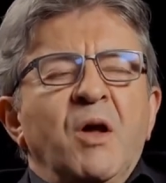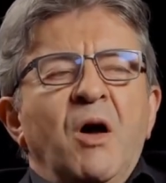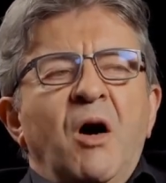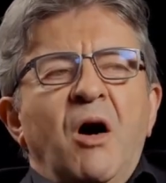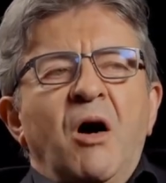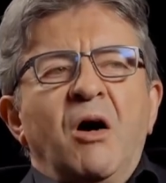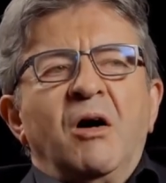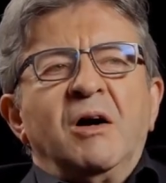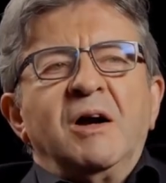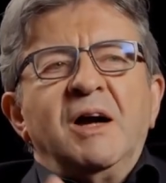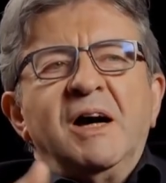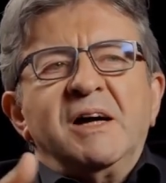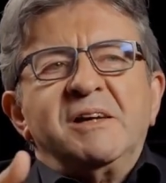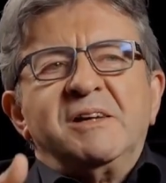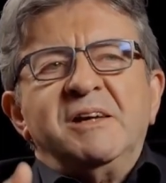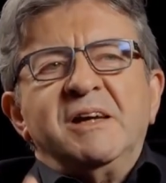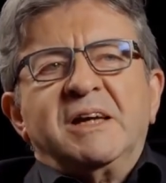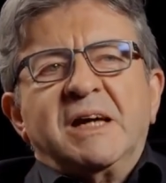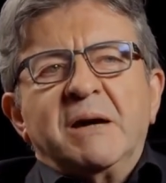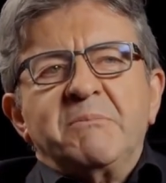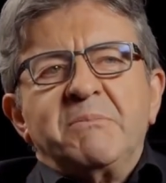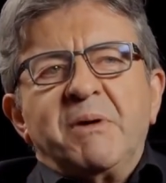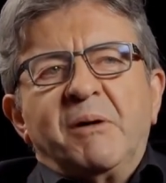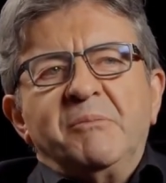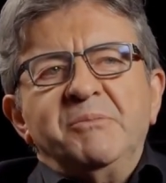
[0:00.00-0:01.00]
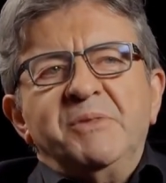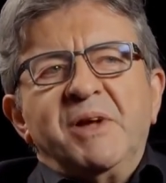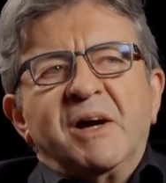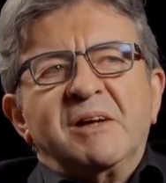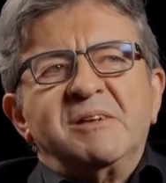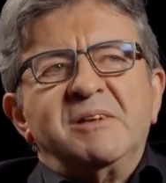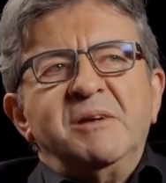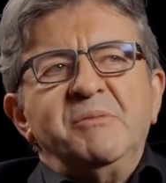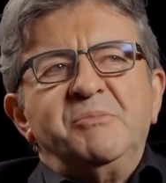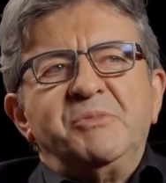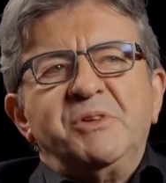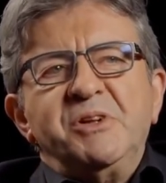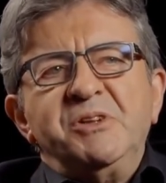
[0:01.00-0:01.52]
un gars qui est capable
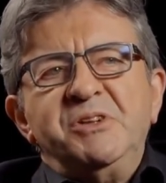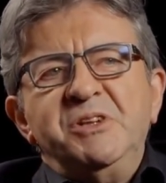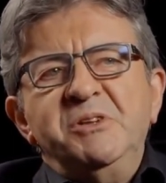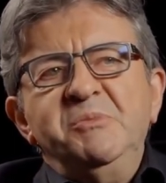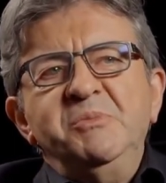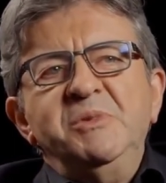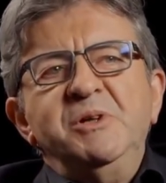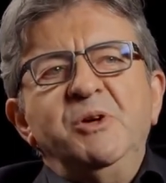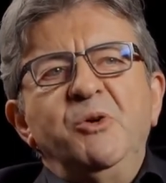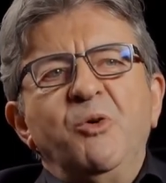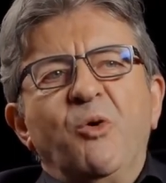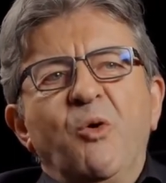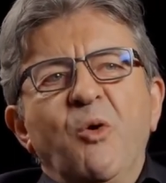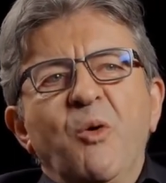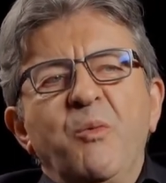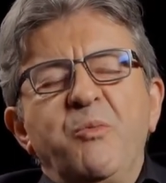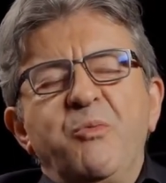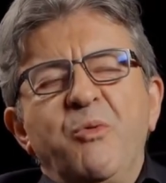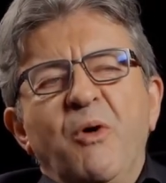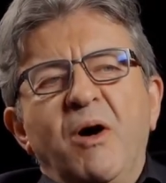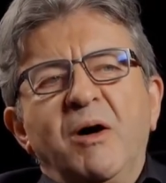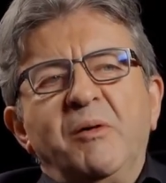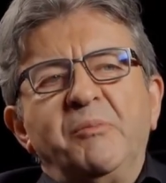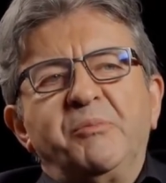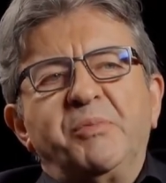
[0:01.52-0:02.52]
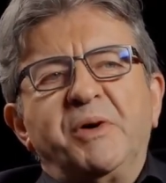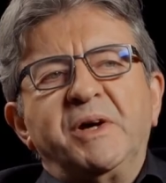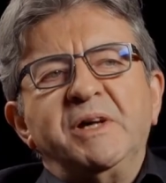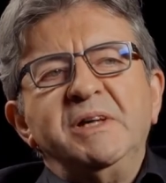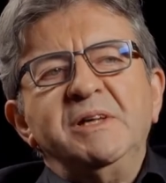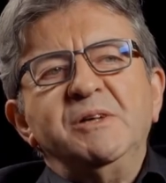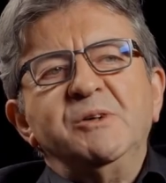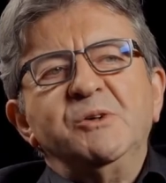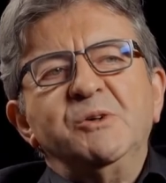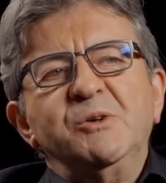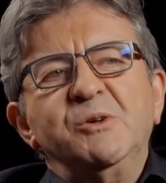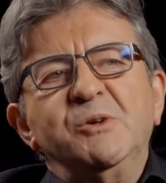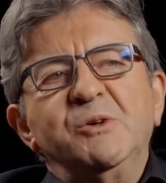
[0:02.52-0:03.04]
d'accepter 10 000 euros pour un
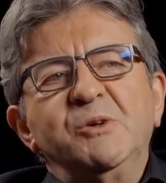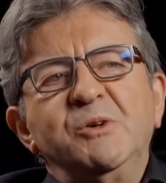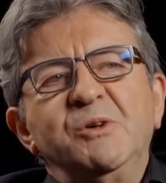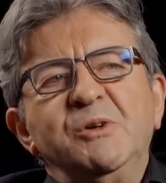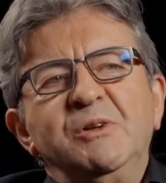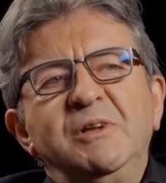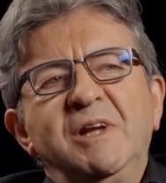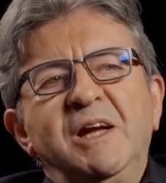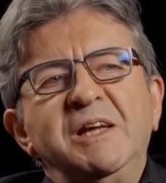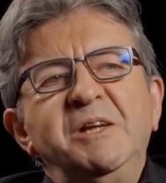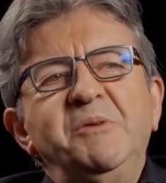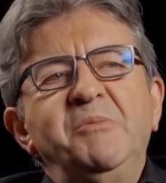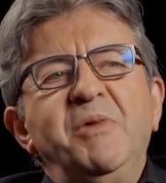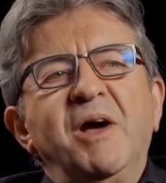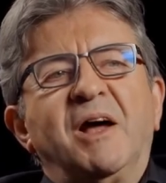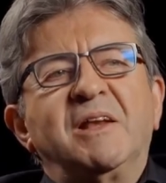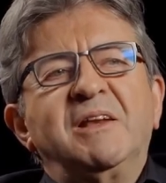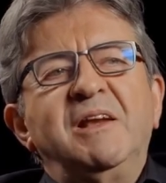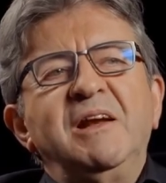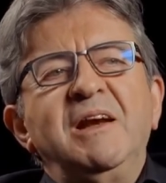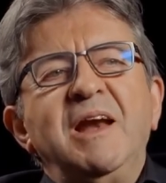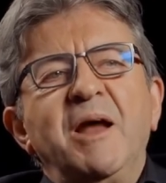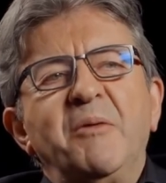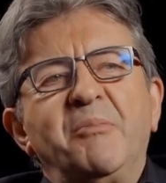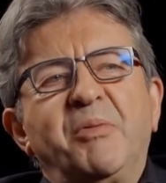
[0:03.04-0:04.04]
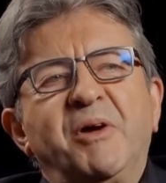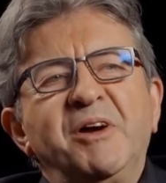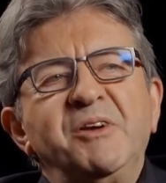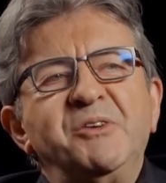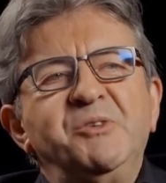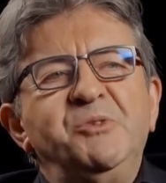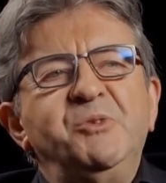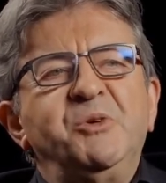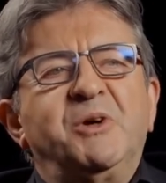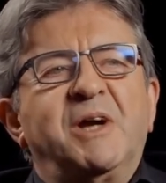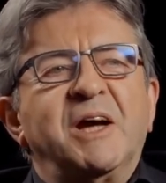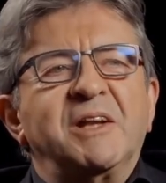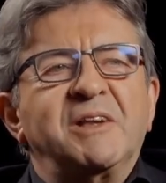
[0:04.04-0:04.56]
prix, euh, la liberté de la presse
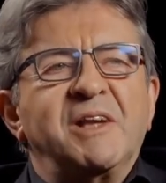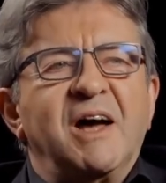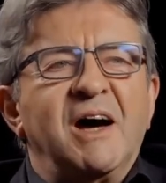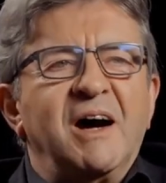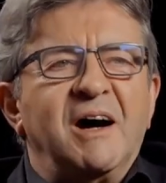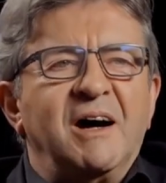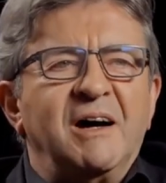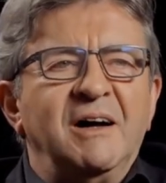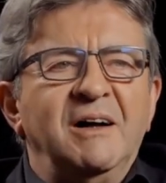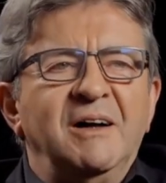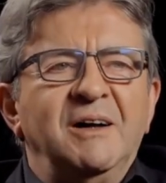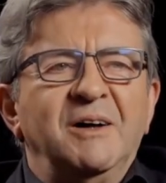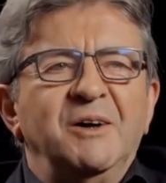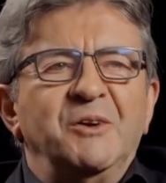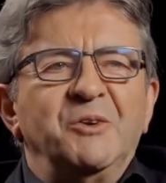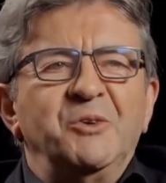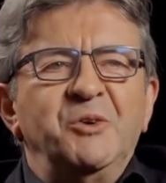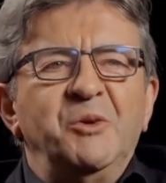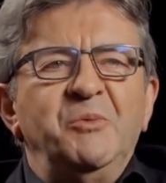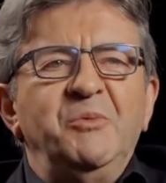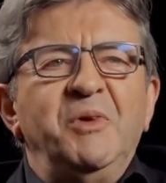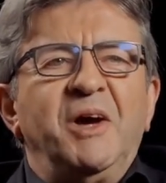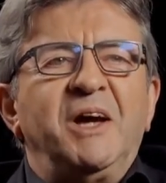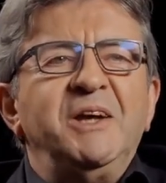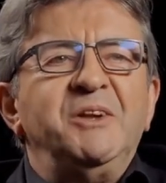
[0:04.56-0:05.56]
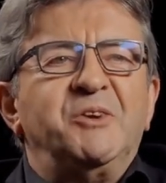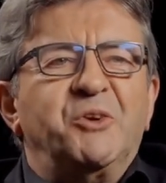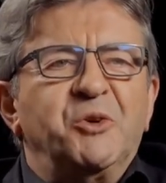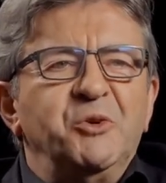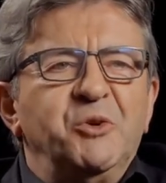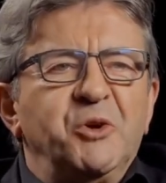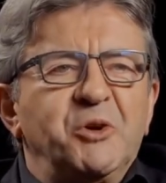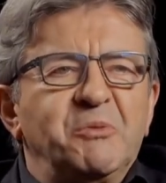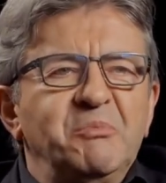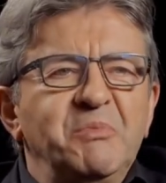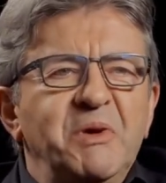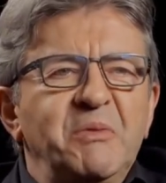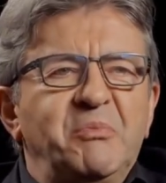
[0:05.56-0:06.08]
du Qatar, ne mérite que
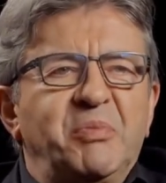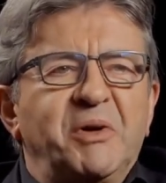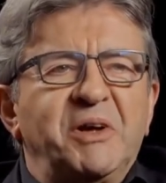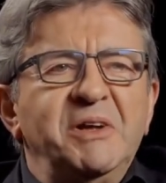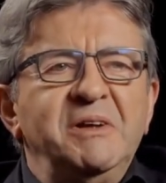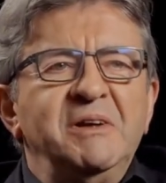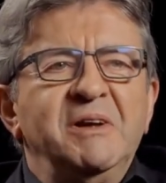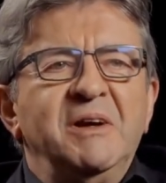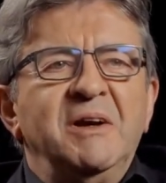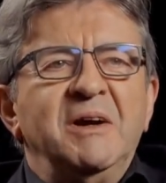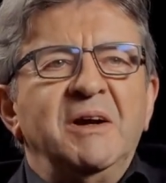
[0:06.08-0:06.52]
notre mépris.